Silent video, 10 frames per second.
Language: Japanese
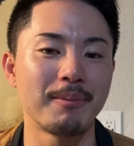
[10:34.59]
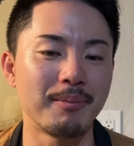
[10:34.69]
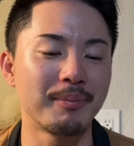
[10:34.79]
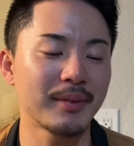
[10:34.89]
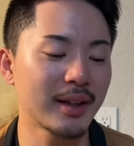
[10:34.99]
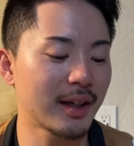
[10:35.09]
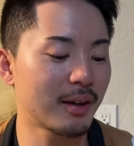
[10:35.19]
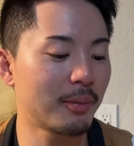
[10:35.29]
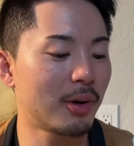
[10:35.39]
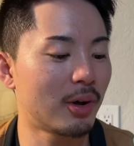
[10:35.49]
うん。だ
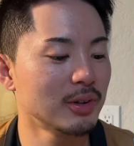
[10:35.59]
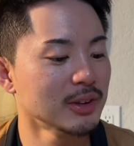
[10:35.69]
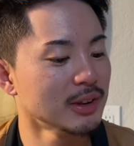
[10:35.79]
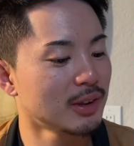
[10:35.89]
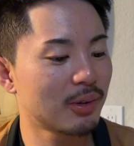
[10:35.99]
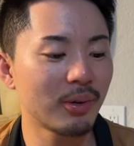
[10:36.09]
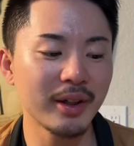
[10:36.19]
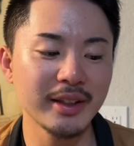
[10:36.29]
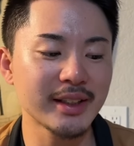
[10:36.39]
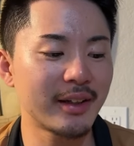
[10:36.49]
けども、こ
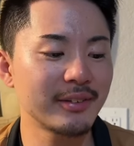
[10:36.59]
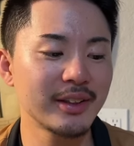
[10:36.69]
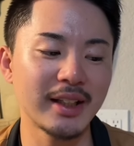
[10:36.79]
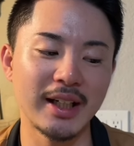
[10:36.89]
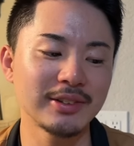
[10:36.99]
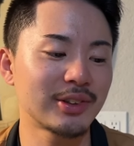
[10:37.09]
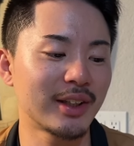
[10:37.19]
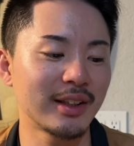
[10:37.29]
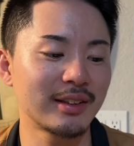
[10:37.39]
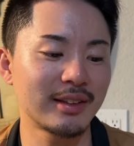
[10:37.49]
れで三塁でアウト
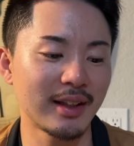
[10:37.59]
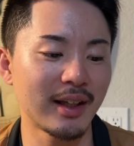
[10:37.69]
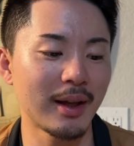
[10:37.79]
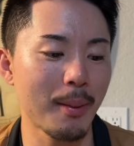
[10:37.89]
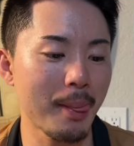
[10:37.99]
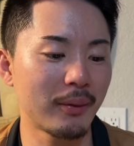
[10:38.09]
になって、